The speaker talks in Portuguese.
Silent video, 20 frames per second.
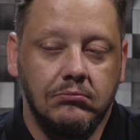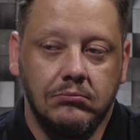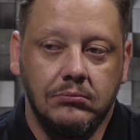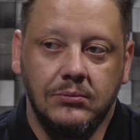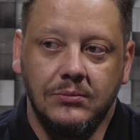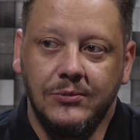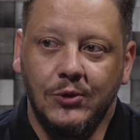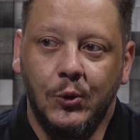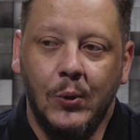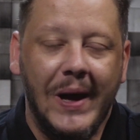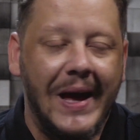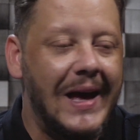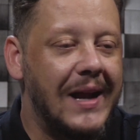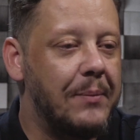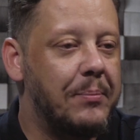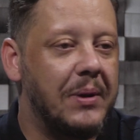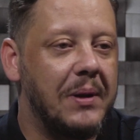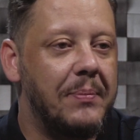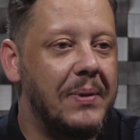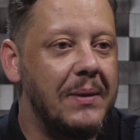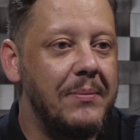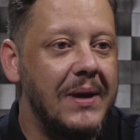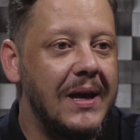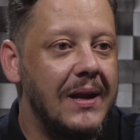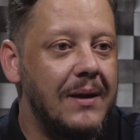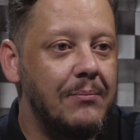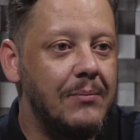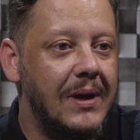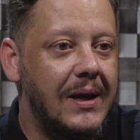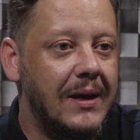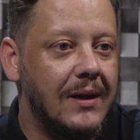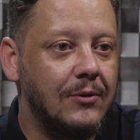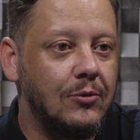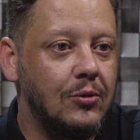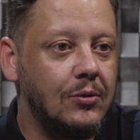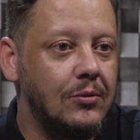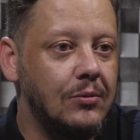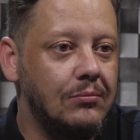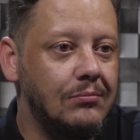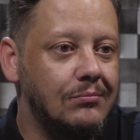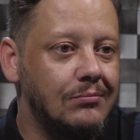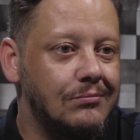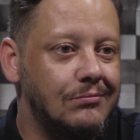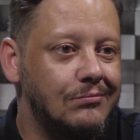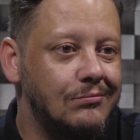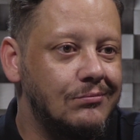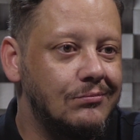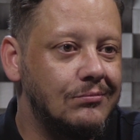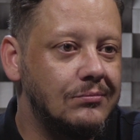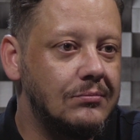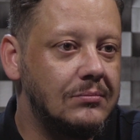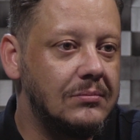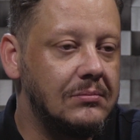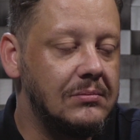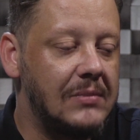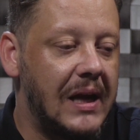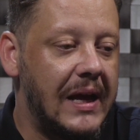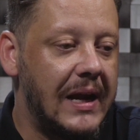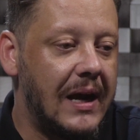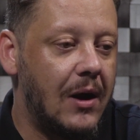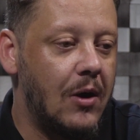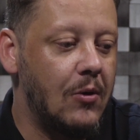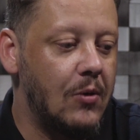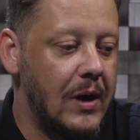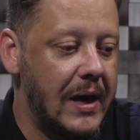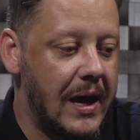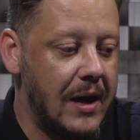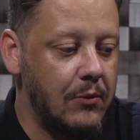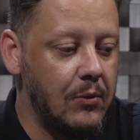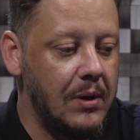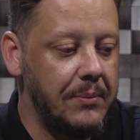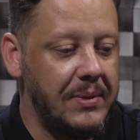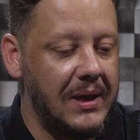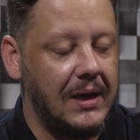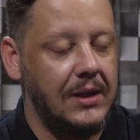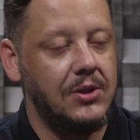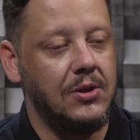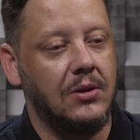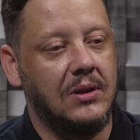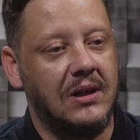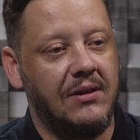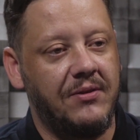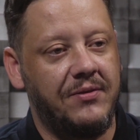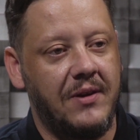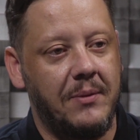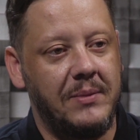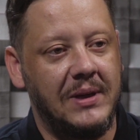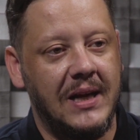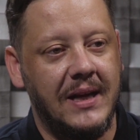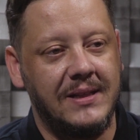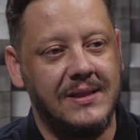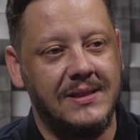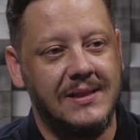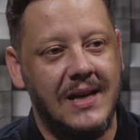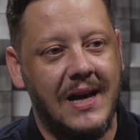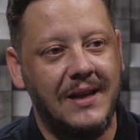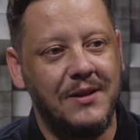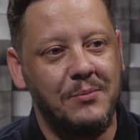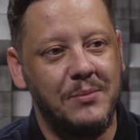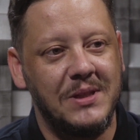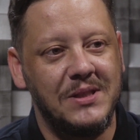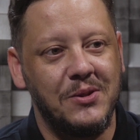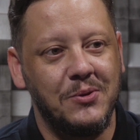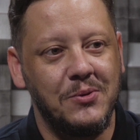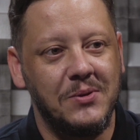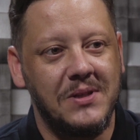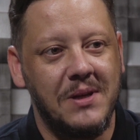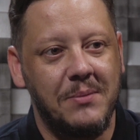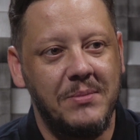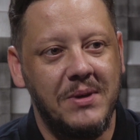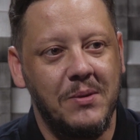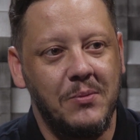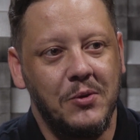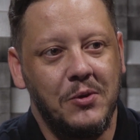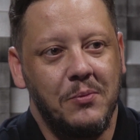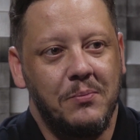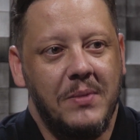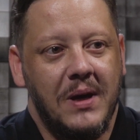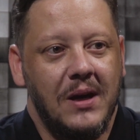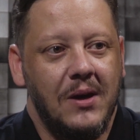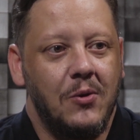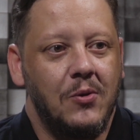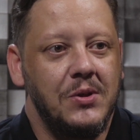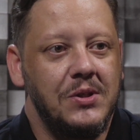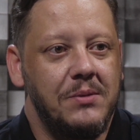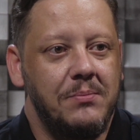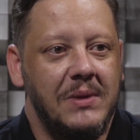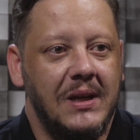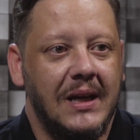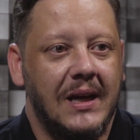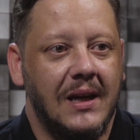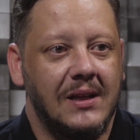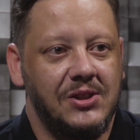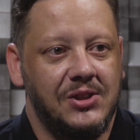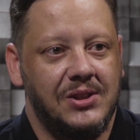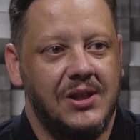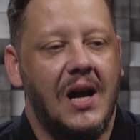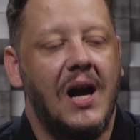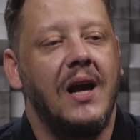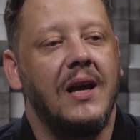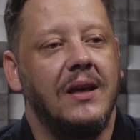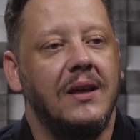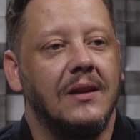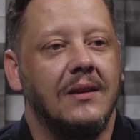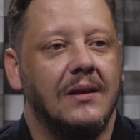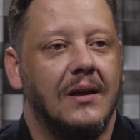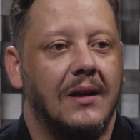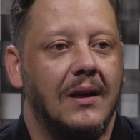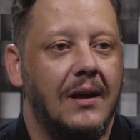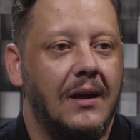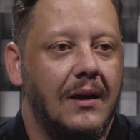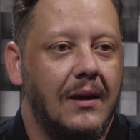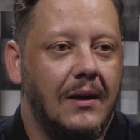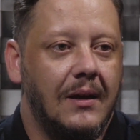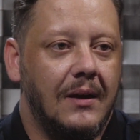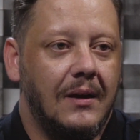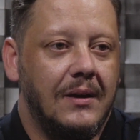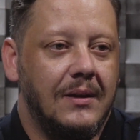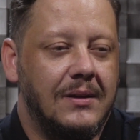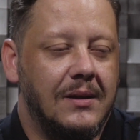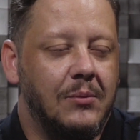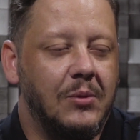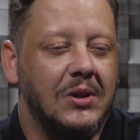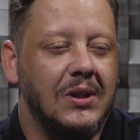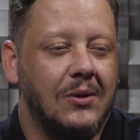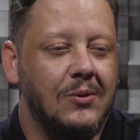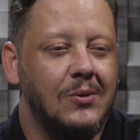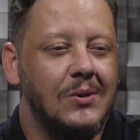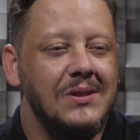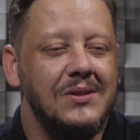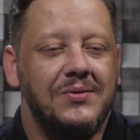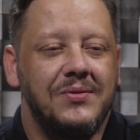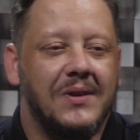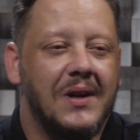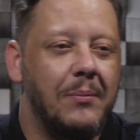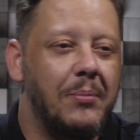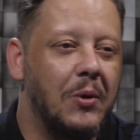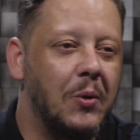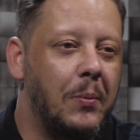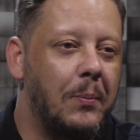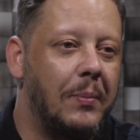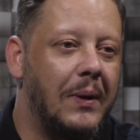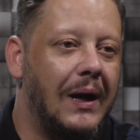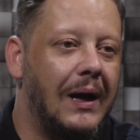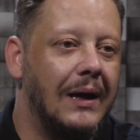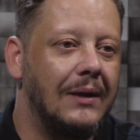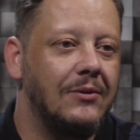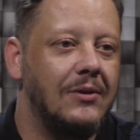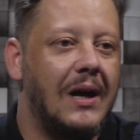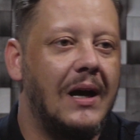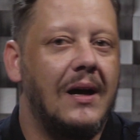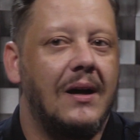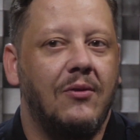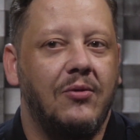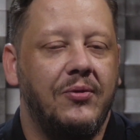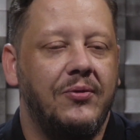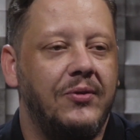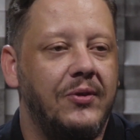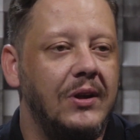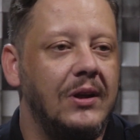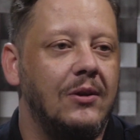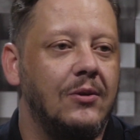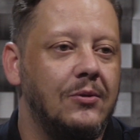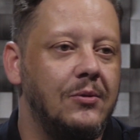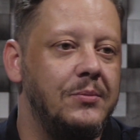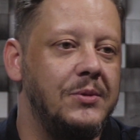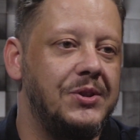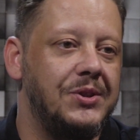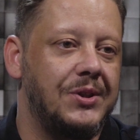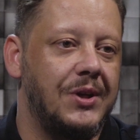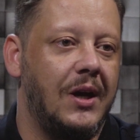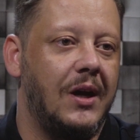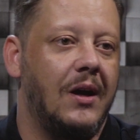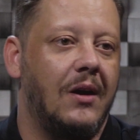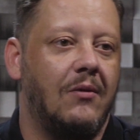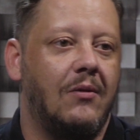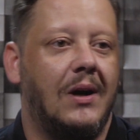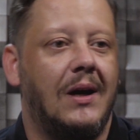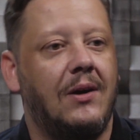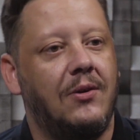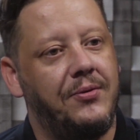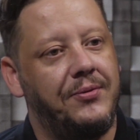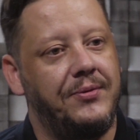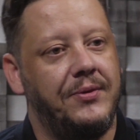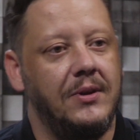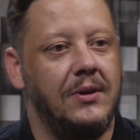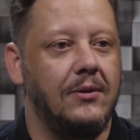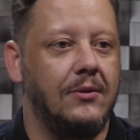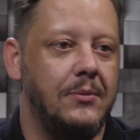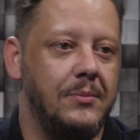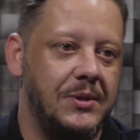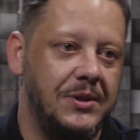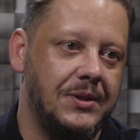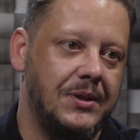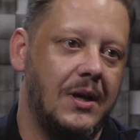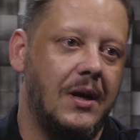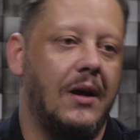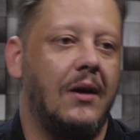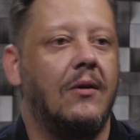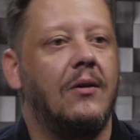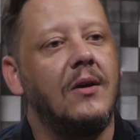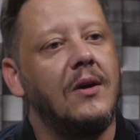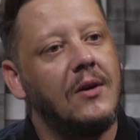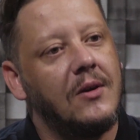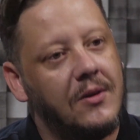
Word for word: não era, porque para mim era, era tudo era, era um ambiente que eu estava familiarizado, mas eu não sabia muito bem onde me encaixar ainda, né? Tinha muita coisa de ficar preocupado. Ah, o filho do Michel, ah, o filho do Michel,